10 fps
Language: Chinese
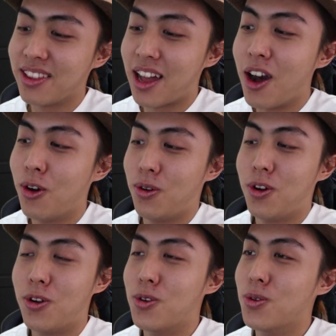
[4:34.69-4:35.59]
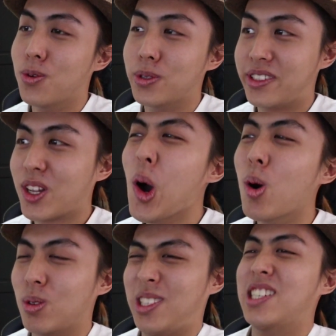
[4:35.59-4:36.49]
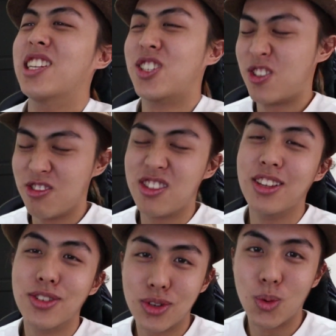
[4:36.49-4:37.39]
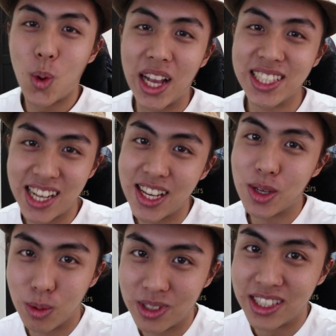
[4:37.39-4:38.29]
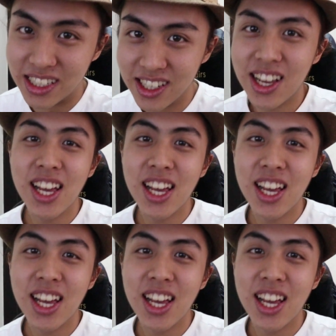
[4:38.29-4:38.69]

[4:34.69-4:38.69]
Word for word: 然后空闲的时间就是玩一下游戏。